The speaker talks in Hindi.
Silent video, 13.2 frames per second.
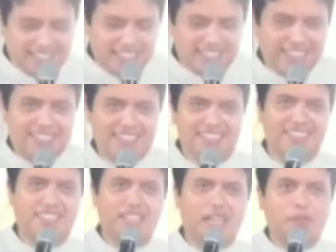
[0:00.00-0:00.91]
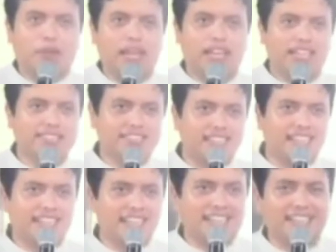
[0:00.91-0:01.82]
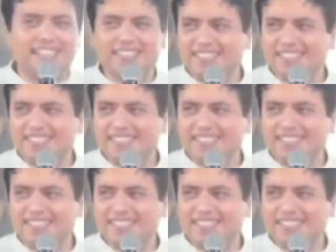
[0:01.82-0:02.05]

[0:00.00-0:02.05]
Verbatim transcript: थिंक ये पहला संडे है